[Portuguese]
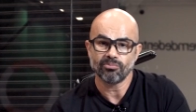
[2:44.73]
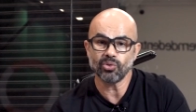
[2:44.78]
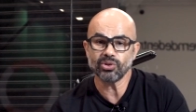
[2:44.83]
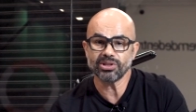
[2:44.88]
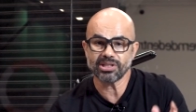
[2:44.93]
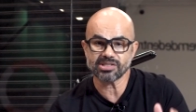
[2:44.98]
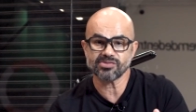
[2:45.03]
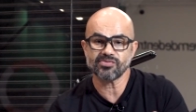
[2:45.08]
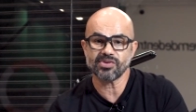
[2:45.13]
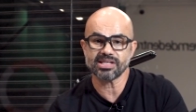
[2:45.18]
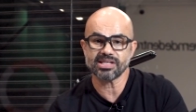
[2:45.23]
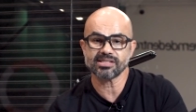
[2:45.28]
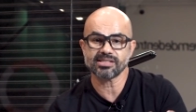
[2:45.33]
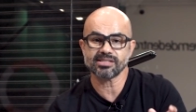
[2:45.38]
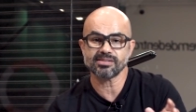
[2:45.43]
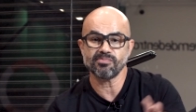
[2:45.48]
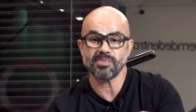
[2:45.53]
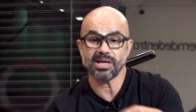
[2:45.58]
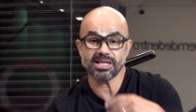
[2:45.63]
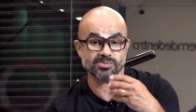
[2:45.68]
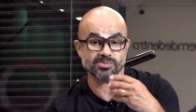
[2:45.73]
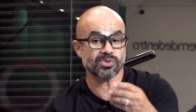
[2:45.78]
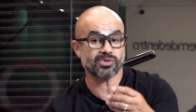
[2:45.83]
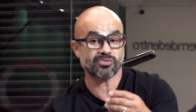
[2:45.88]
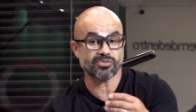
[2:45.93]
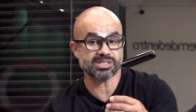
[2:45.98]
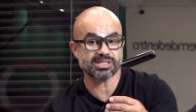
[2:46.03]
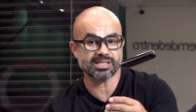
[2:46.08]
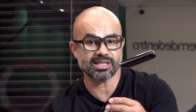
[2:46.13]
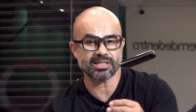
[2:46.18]
Muitas vezes, mesmo que
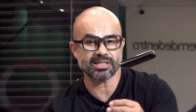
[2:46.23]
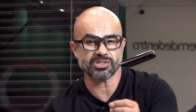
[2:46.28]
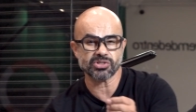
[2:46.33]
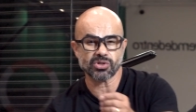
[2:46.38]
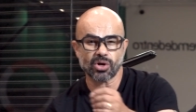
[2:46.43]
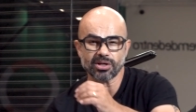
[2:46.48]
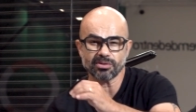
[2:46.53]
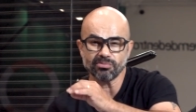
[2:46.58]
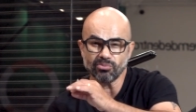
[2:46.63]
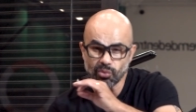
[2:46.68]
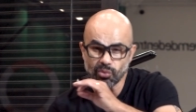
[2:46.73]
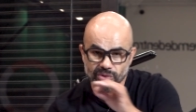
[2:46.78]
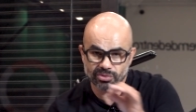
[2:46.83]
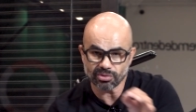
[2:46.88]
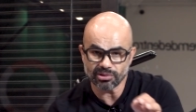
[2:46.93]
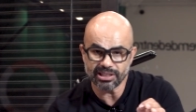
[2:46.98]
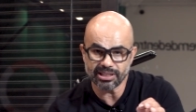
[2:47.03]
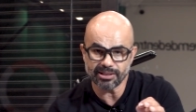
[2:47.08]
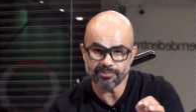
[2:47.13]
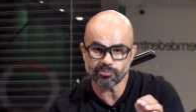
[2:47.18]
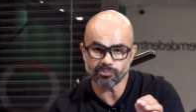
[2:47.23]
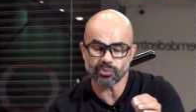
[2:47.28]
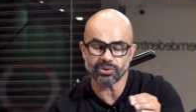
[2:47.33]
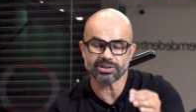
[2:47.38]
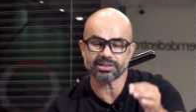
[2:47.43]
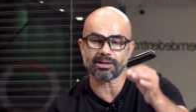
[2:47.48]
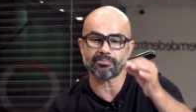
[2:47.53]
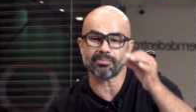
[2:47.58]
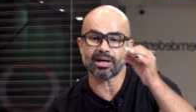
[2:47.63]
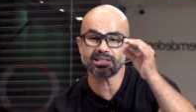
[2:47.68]
você jogue muito limpo e
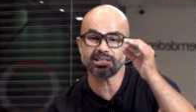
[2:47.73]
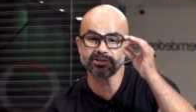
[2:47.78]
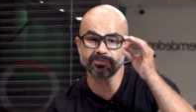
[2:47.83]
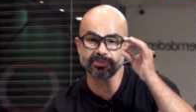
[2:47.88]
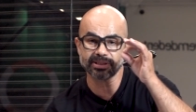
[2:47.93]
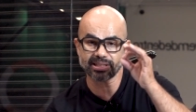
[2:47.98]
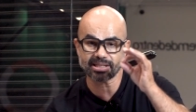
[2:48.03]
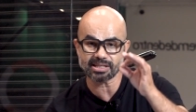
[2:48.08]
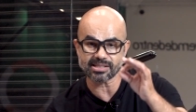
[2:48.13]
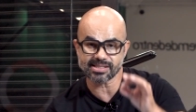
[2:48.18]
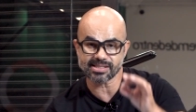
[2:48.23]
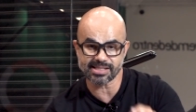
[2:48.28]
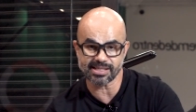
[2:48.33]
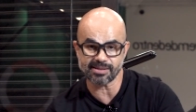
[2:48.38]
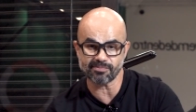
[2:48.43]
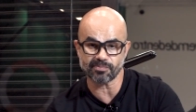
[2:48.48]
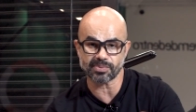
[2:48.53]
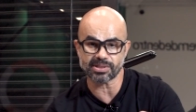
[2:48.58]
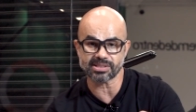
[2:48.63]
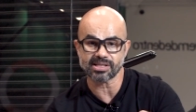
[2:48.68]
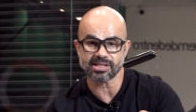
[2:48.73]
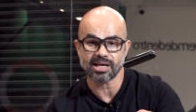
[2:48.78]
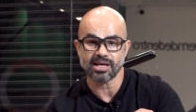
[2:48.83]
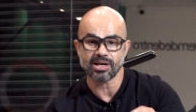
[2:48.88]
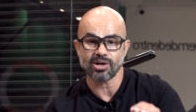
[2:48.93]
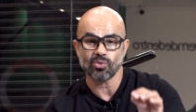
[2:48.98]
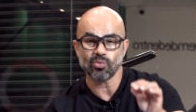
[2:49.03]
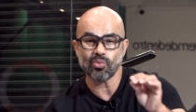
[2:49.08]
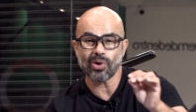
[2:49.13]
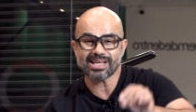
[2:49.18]
trabalhe de maneira simples,
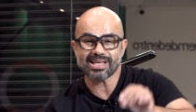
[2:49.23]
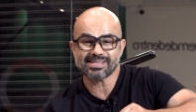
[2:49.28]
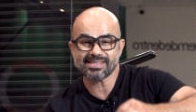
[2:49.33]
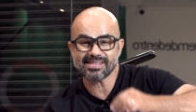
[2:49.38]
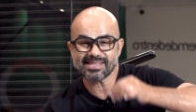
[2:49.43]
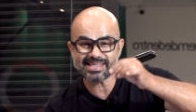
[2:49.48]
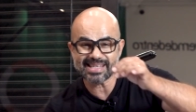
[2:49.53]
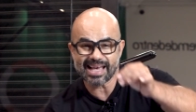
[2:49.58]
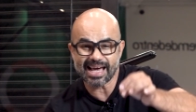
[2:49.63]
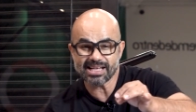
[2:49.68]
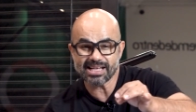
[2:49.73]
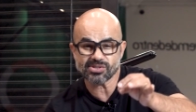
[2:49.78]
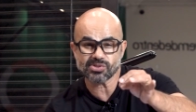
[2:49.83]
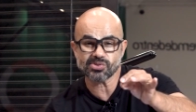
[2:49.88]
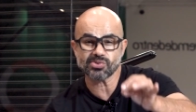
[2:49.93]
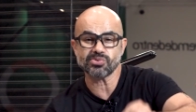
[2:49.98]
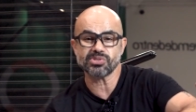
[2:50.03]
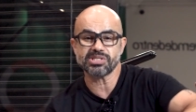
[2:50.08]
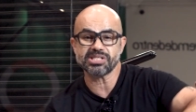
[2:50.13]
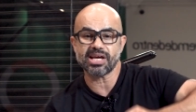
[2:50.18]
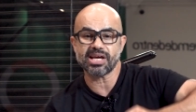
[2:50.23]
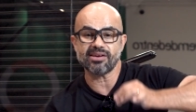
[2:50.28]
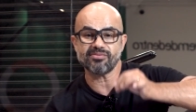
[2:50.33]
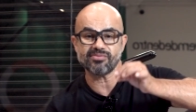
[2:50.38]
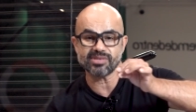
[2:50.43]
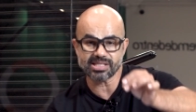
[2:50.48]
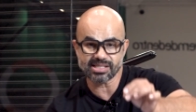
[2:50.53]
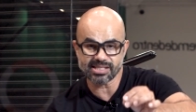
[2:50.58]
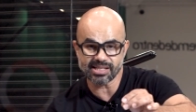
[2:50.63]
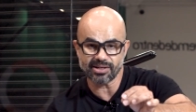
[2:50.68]
o excesso de
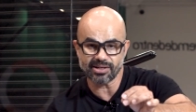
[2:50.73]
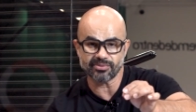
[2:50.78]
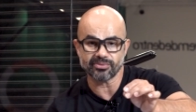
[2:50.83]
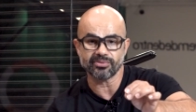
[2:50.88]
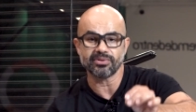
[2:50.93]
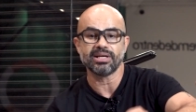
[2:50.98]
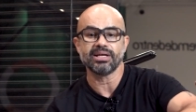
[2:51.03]
revisão,